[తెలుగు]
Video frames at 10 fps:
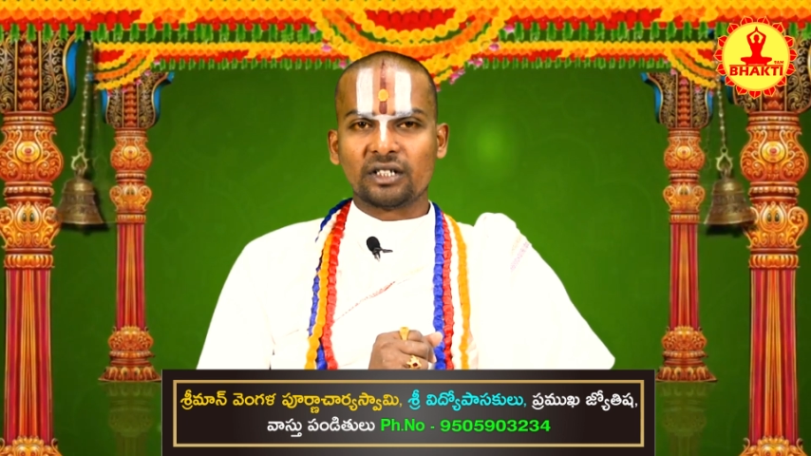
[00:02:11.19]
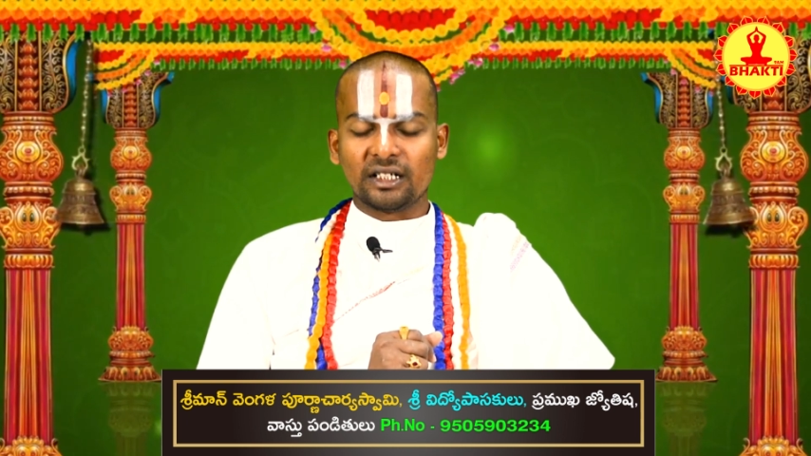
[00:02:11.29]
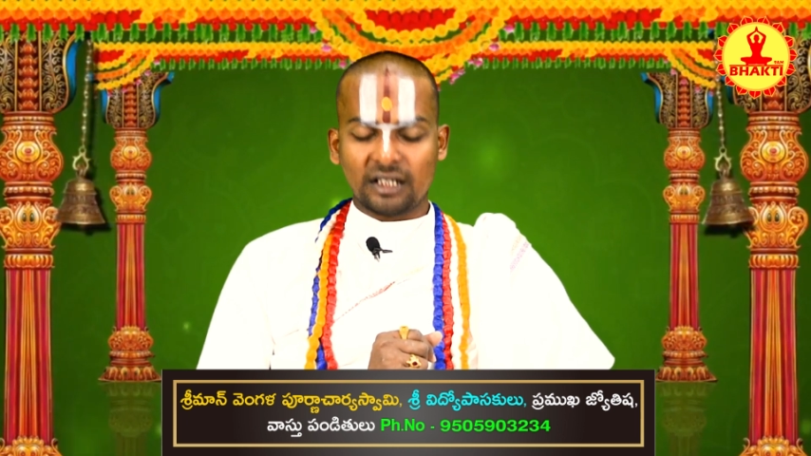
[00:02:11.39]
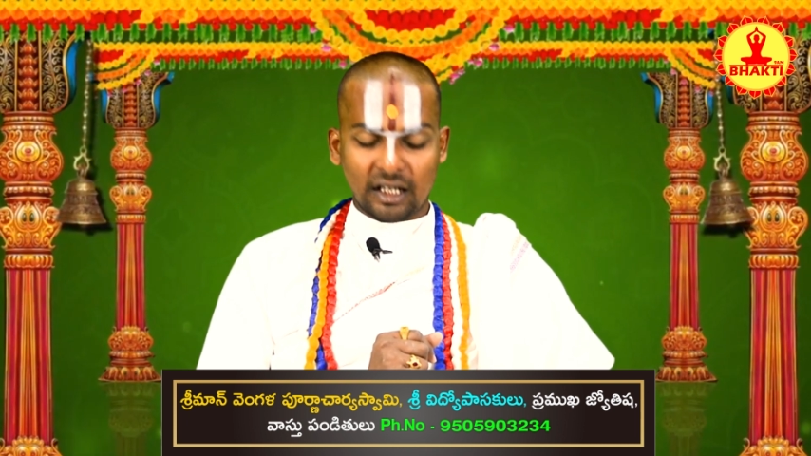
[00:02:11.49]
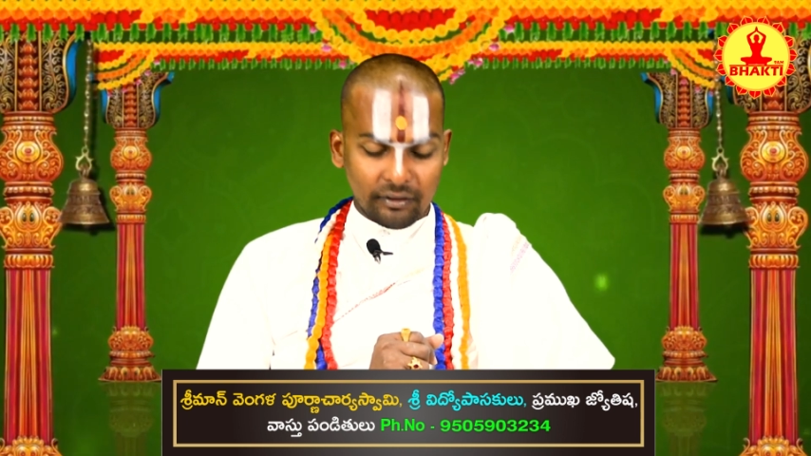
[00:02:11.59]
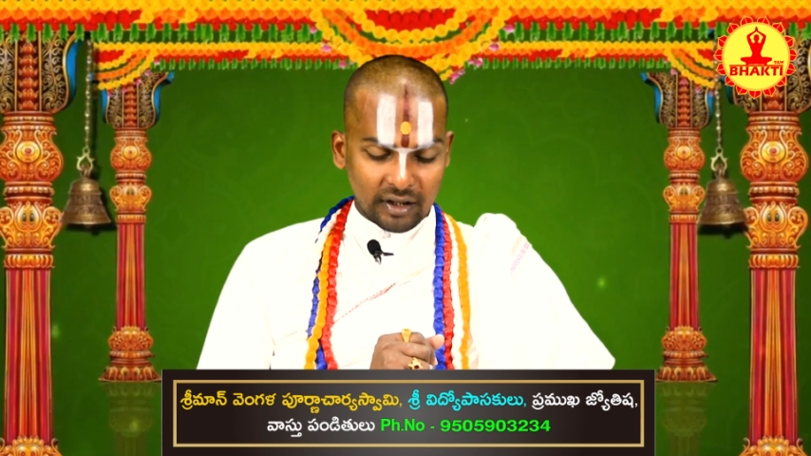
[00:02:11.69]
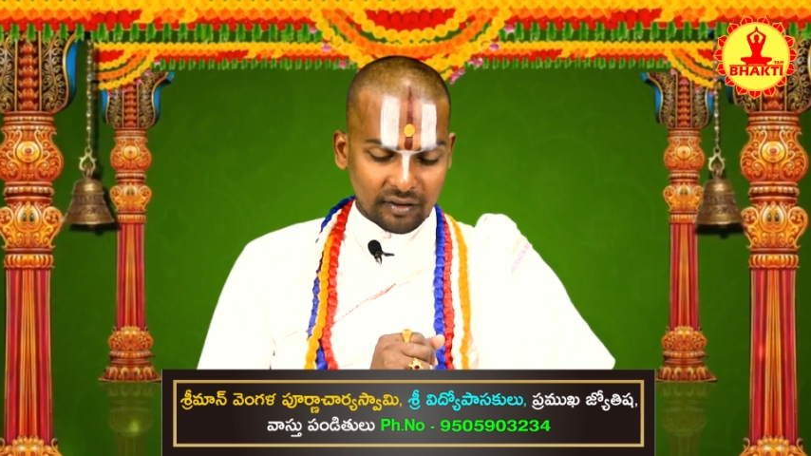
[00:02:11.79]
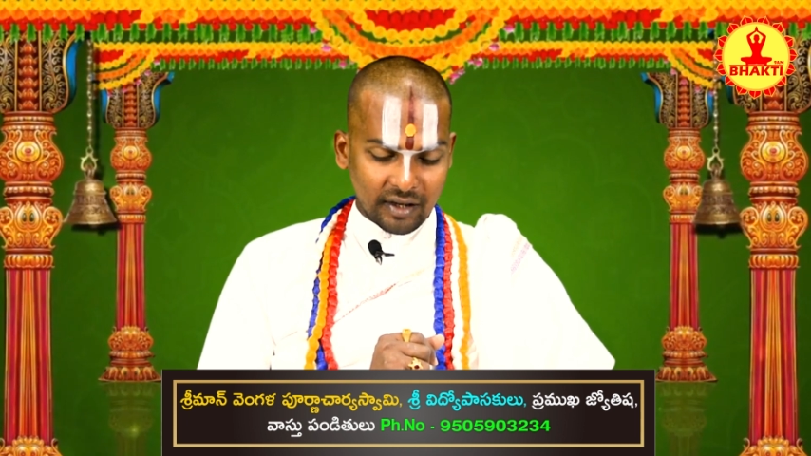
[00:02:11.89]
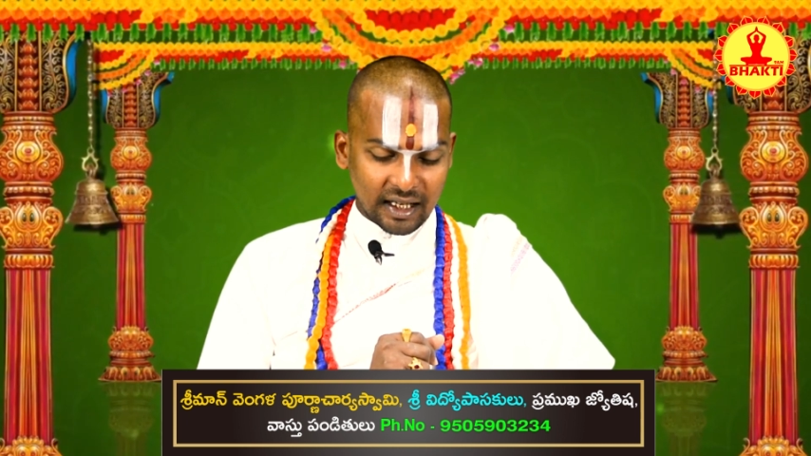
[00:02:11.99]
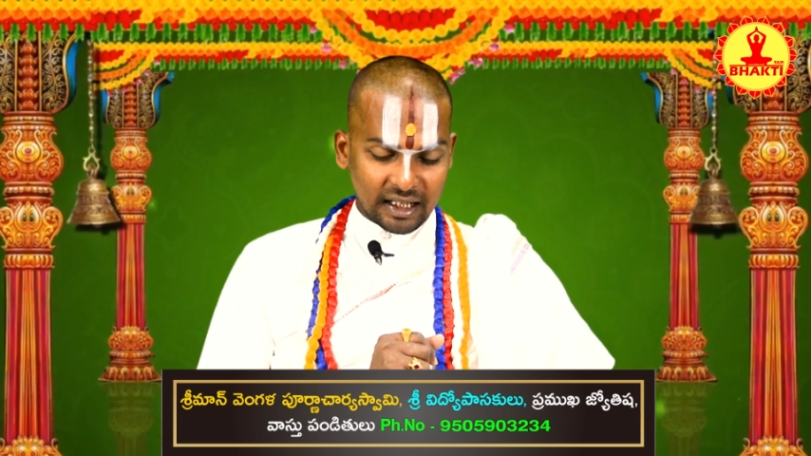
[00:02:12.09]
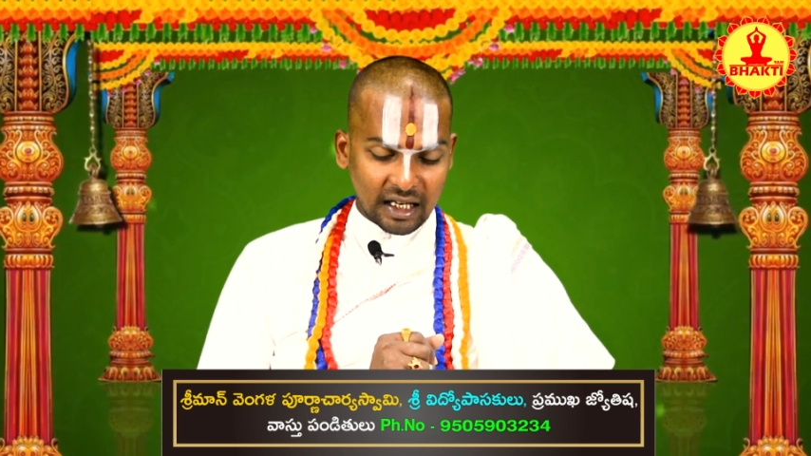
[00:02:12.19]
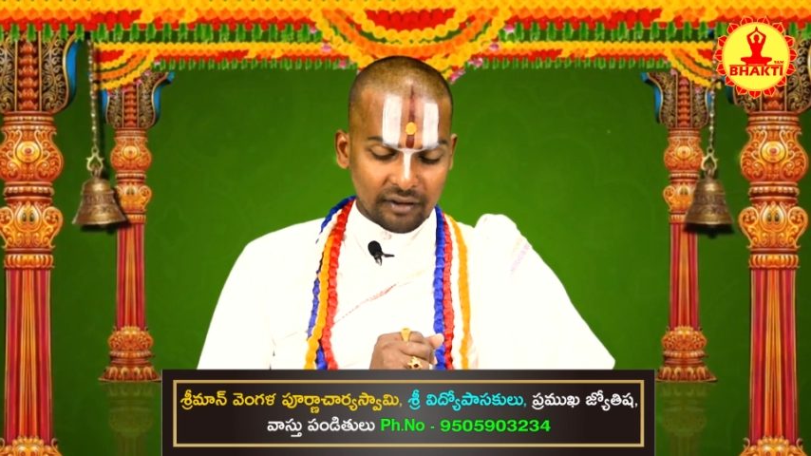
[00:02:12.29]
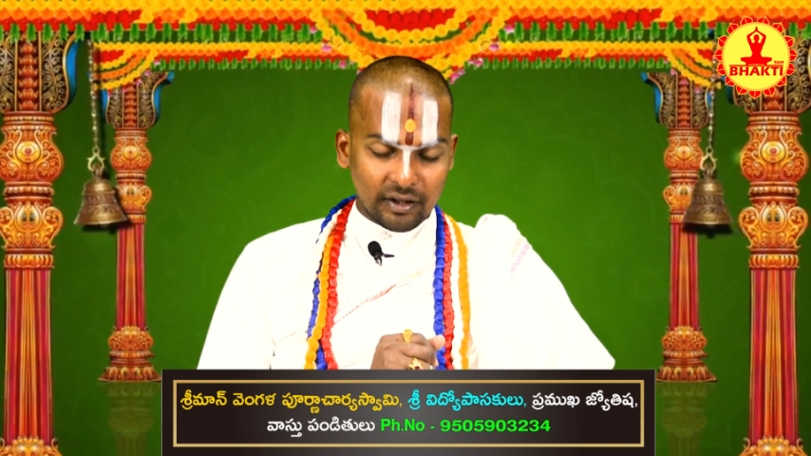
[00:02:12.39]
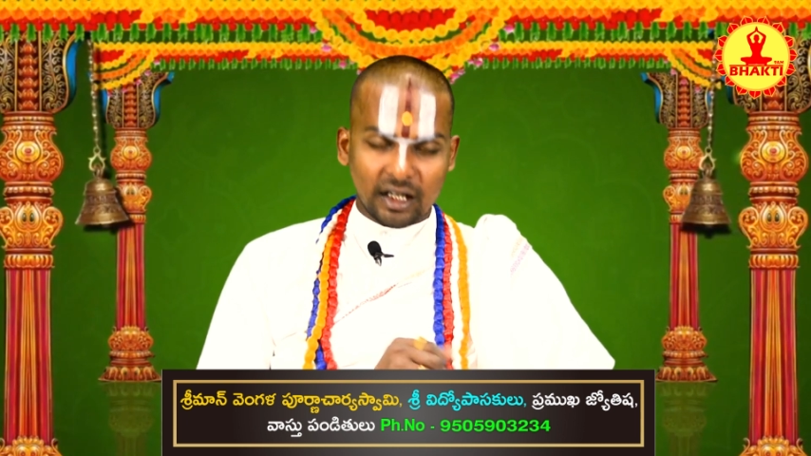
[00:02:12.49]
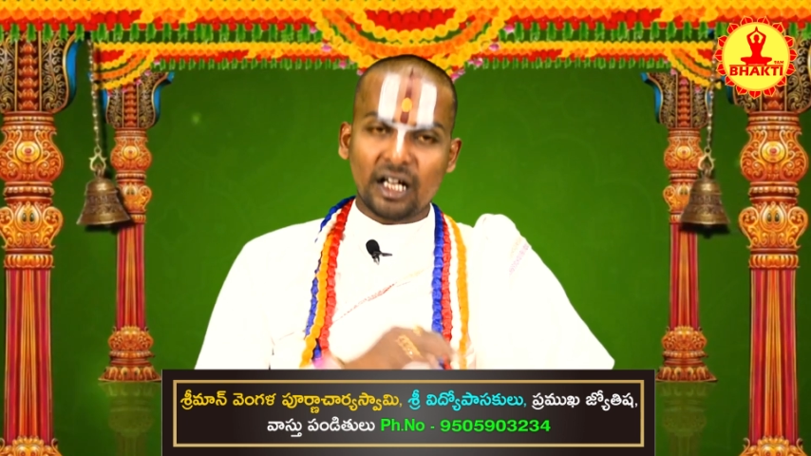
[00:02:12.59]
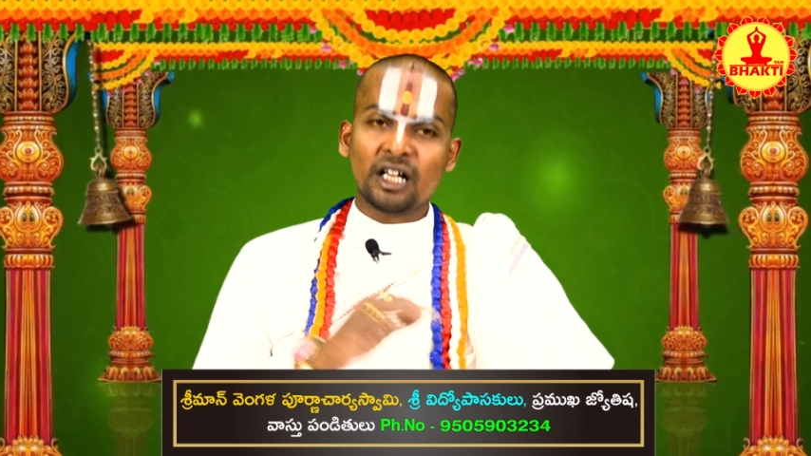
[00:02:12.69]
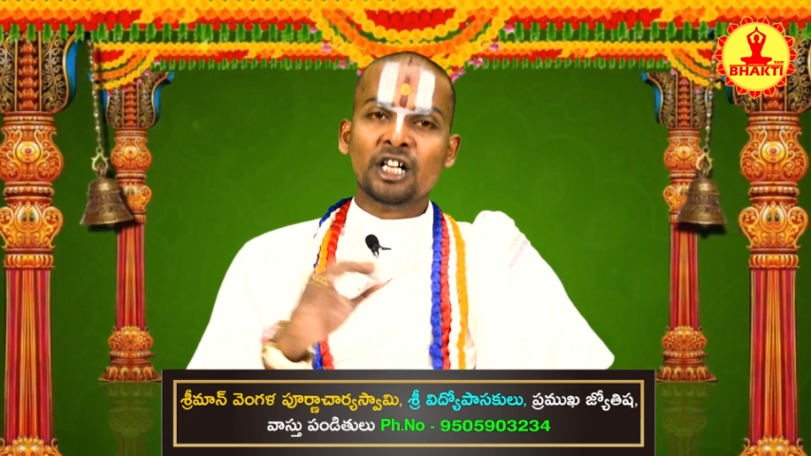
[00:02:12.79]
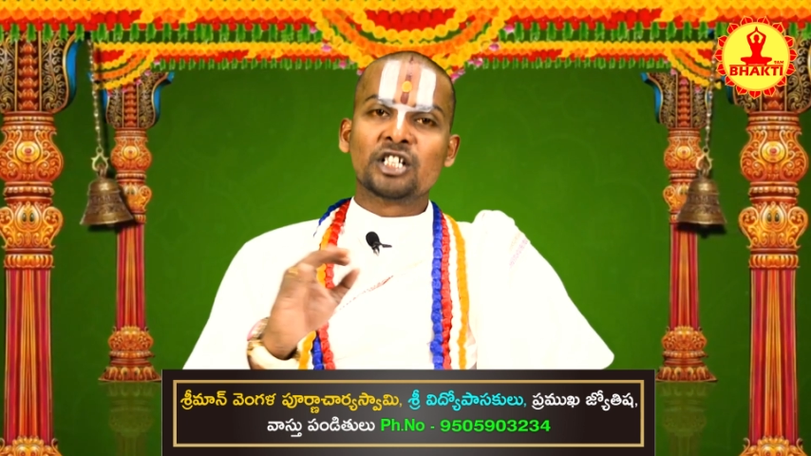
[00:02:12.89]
చేసేటువంటి వారికి కానివ్వండి